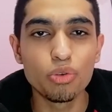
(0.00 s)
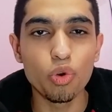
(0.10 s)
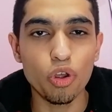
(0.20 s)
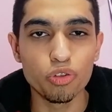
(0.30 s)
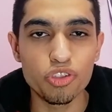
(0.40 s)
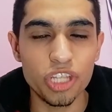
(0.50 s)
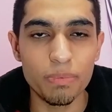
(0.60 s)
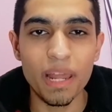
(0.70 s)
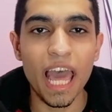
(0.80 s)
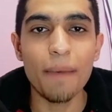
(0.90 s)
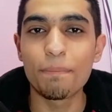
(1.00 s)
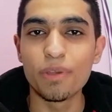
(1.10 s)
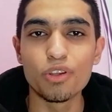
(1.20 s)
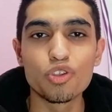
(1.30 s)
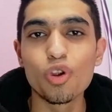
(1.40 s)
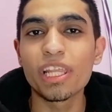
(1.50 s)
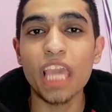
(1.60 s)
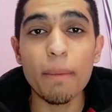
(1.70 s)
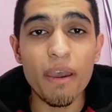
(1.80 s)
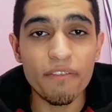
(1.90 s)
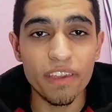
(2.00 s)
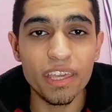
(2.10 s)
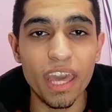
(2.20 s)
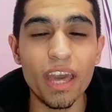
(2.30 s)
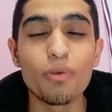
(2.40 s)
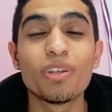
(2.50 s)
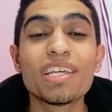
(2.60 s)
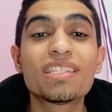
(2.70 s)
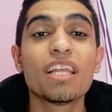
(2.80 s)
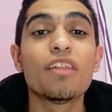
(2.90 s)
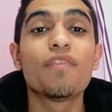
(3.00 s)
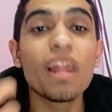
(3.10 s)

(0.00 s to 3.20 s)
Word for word: روح نص الملعب بنزول كامافينجا ونزل